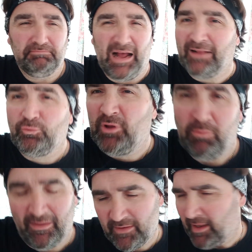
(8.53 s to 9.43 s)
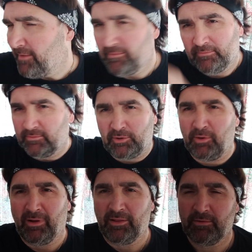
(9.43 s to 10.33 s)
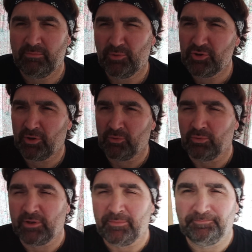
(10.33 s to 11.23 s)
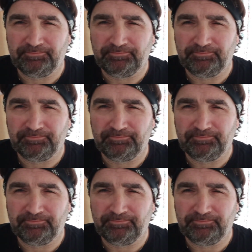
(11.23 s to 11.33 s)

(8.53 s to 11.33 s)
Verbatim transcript: a tutti quanti, dai, tutti quanti, buongiorno a tutti.